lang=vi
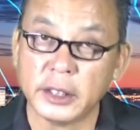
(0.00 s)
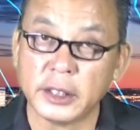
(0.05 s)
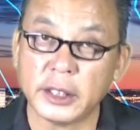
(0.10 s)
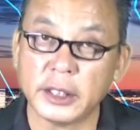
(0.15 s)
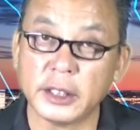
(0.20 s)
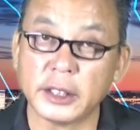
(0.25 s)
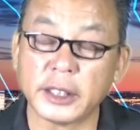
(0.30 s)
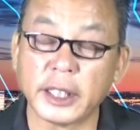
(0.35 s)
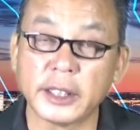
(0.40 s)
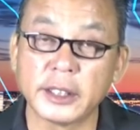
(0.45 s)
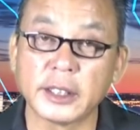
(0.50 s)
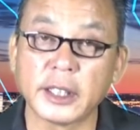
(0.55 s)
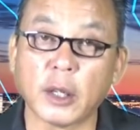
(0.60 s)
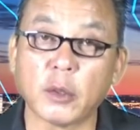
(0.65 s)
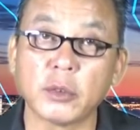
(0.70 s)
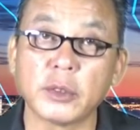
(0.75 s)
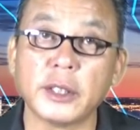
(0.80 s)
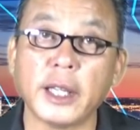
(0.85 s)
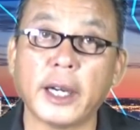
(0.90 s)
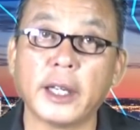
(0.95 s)
thì sẽ
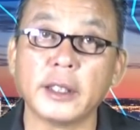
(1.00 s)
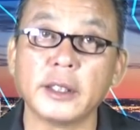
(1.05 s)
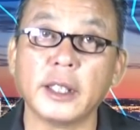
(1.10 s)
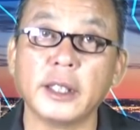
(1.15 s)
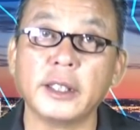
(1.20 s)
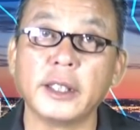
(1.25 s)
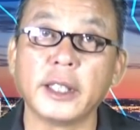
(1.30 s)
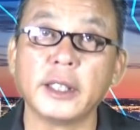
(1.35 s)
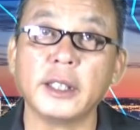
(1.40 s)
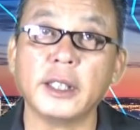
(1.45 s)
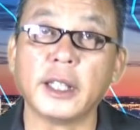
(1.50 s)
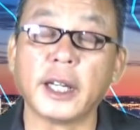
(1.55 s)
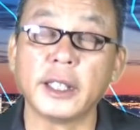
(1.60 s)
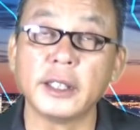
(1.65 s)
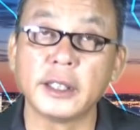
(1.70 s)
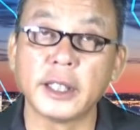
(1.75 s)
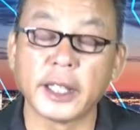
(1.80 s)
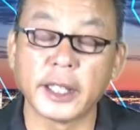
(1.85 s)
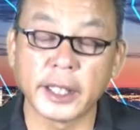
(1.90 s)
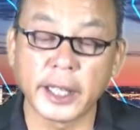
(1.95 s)
chọc giận những cái người
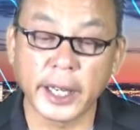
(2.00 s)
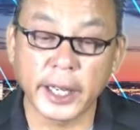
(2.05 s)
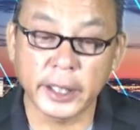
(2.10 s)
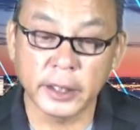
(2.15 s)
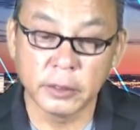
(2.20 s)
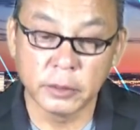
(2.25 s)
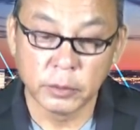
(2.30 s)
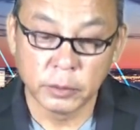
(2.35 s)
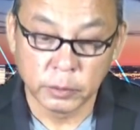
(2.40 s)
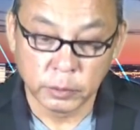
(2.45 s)
lái xe khác